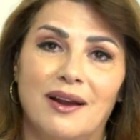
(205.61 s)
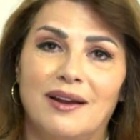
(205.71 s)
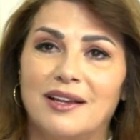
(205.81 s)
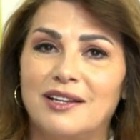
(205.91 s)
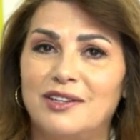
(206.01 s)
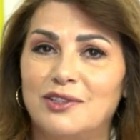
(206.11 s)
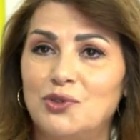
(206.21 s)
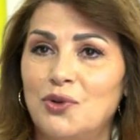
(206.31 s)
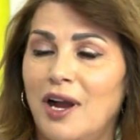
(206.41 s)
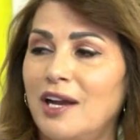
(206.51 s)
لكن
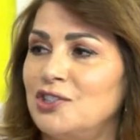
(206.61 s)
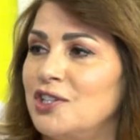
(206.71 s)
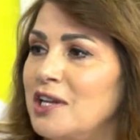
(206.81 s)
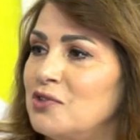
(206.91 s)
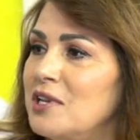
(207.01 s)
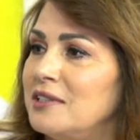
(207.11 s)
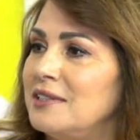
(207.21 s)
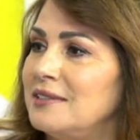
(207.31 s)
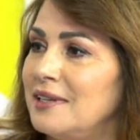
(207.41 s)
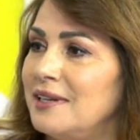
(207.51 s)
يسوع عاش
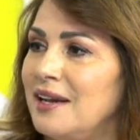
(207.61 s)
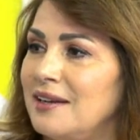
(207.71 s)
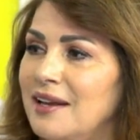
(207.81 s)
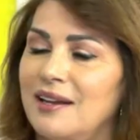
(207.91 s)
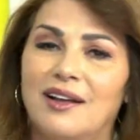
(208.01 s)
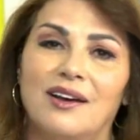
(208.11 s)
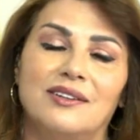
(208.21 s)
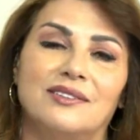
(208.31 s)
33 سنة على هالأرض